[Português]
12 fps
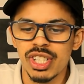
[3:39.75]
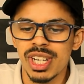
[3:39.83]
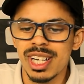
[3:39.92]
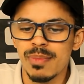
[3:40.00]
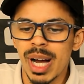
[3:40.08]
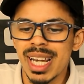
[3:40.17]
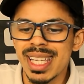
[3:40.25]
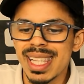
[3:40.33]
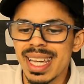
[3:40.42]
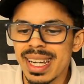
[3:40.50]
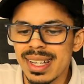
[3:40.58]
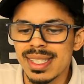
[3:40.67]
de uma
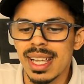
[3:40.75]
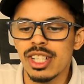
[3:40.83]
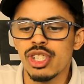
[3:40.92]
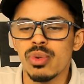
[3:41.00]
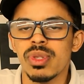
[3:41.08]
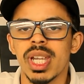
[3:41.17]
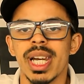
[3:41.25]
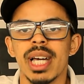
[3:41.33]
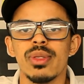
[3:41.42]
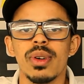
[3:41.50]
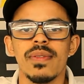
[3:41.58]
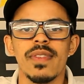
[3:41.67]
liderança de um treinador,